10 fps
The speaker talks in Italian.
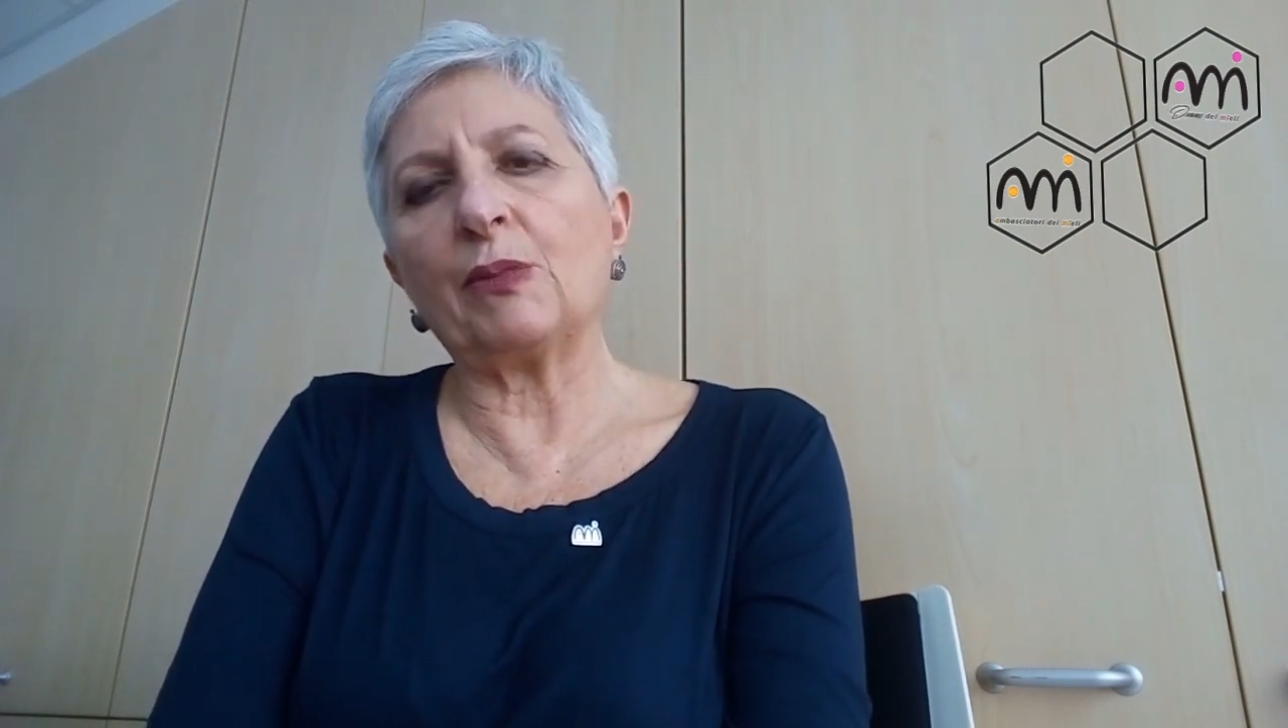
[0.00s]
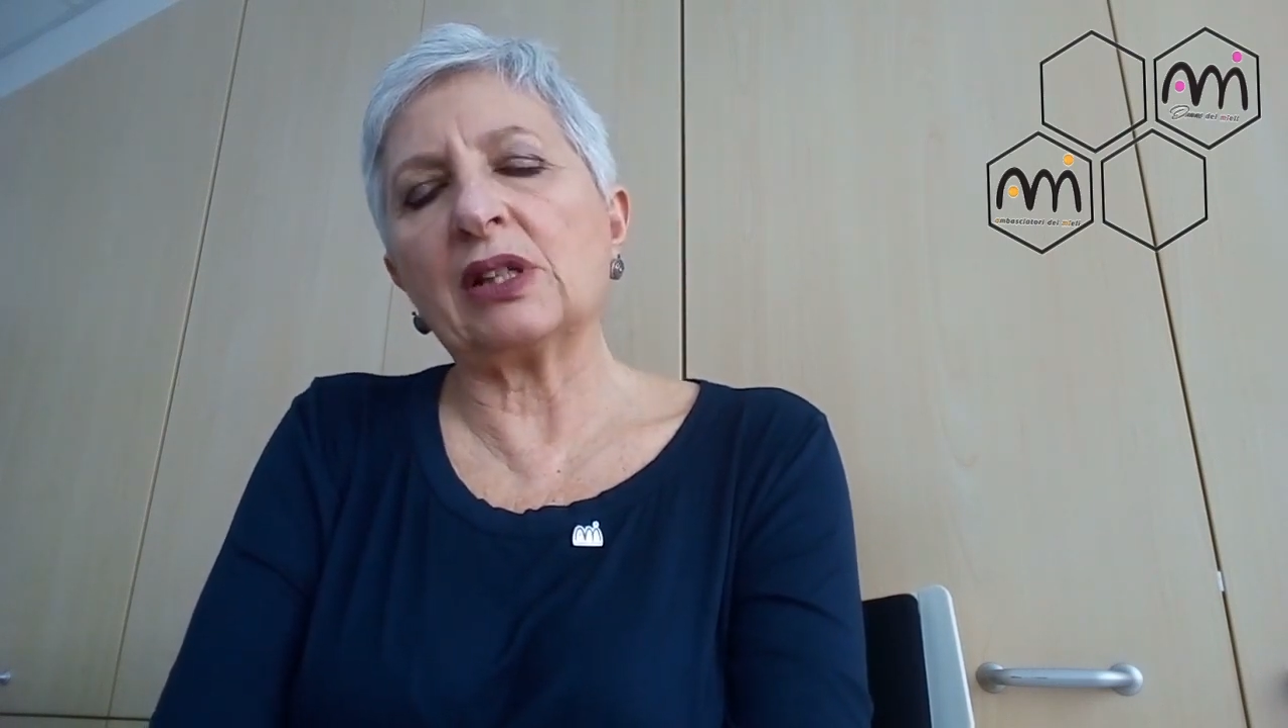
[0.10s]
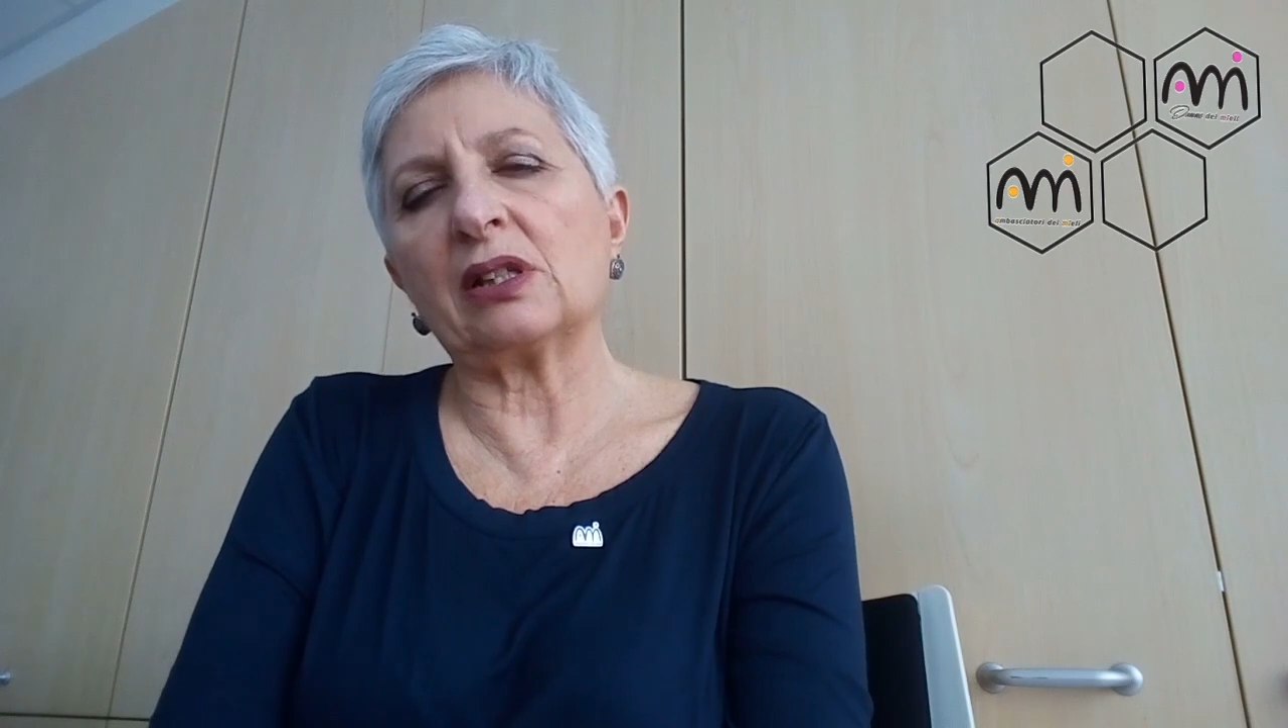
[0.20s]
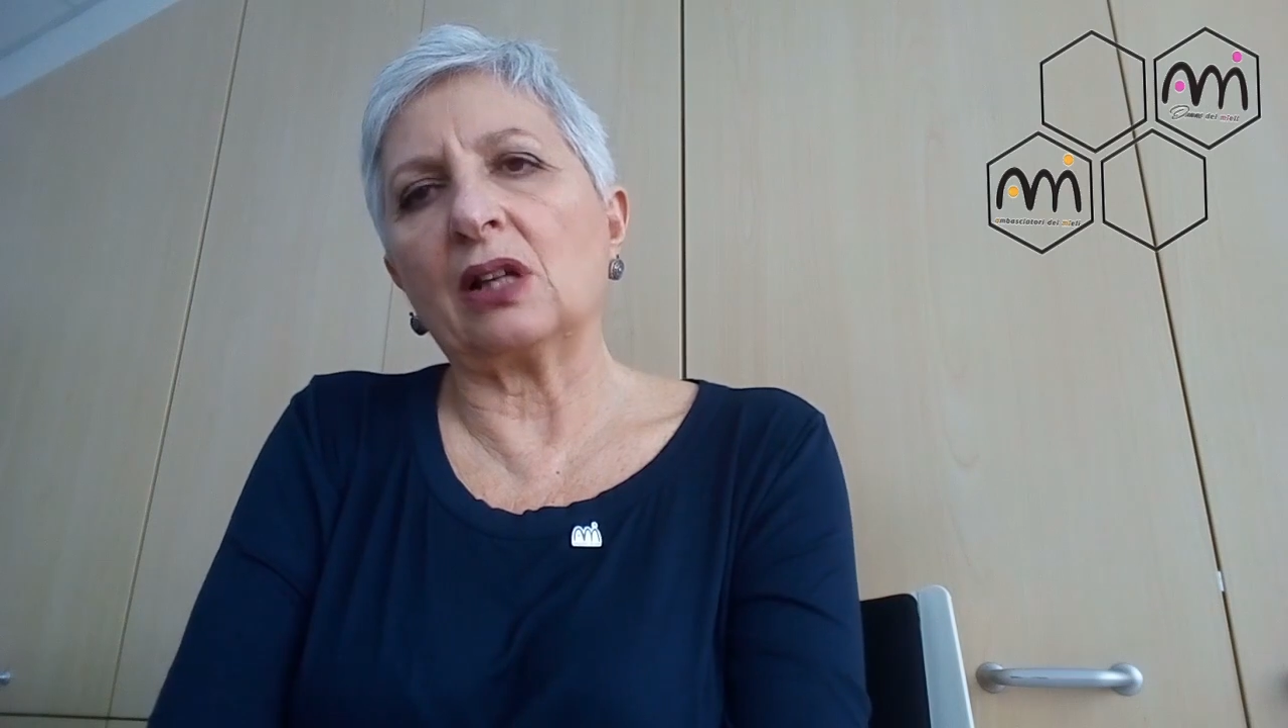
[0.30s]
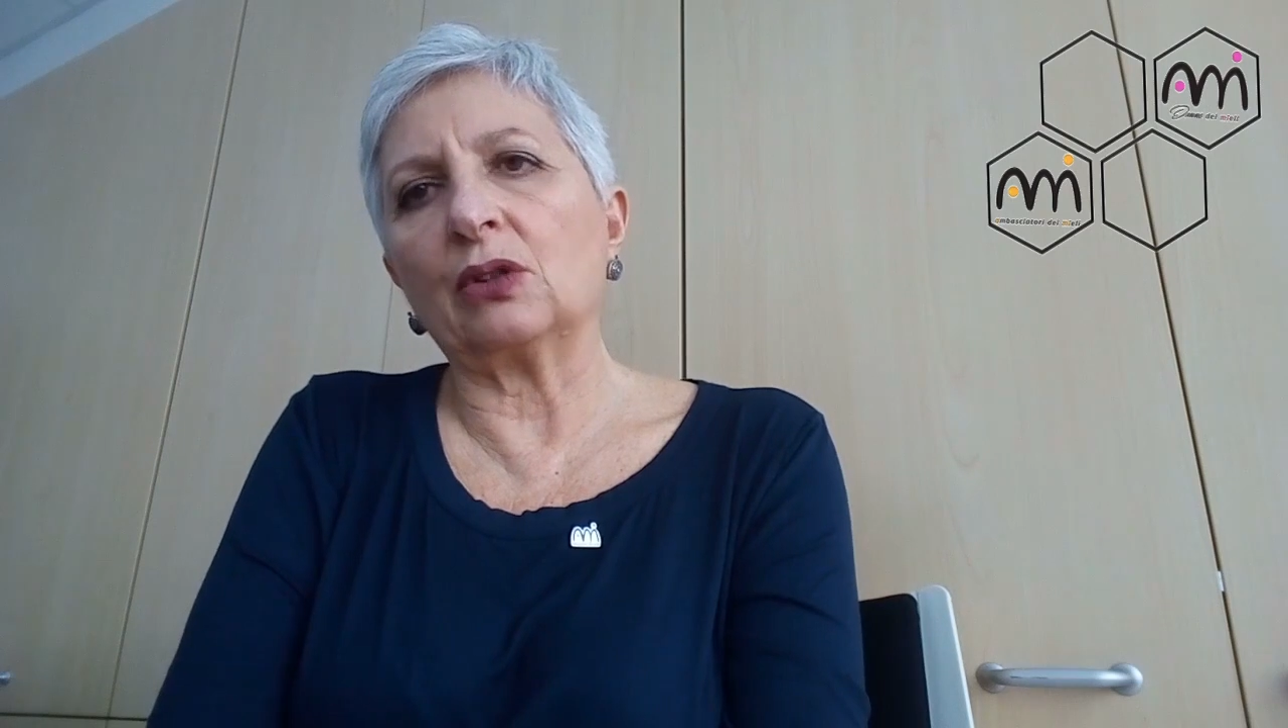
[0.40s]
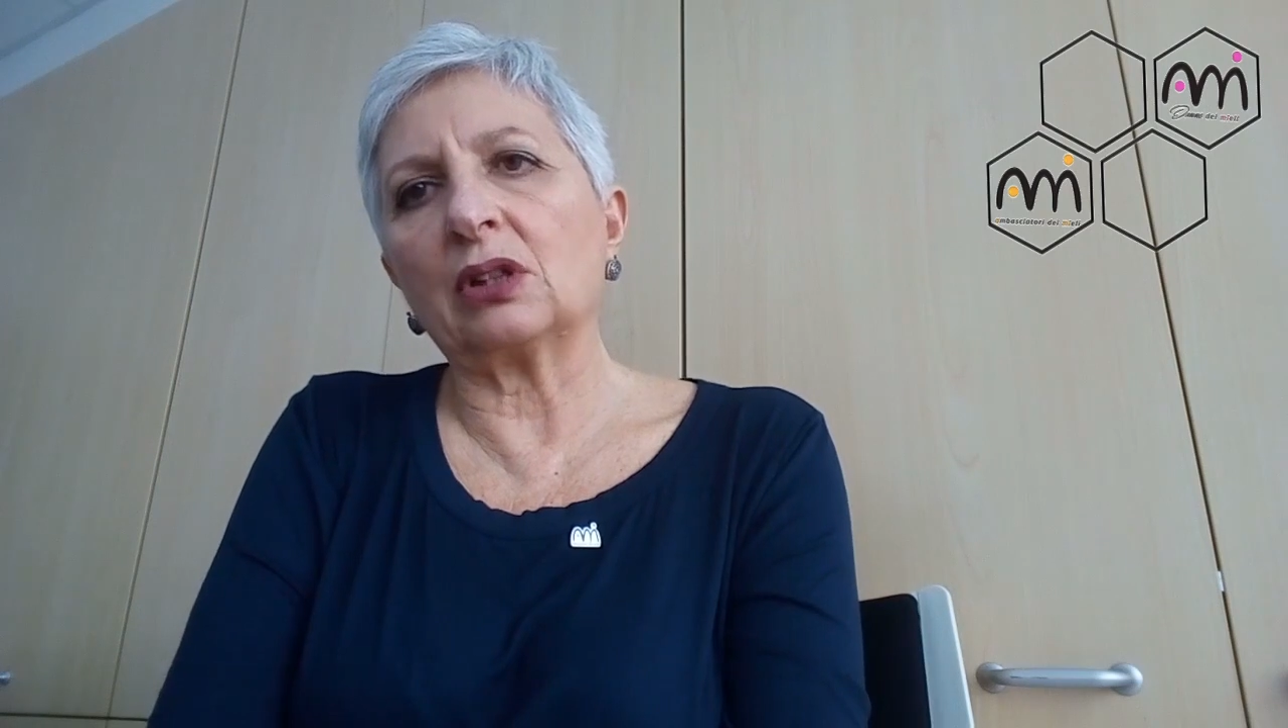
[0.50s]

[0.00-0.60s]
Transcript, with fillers: passando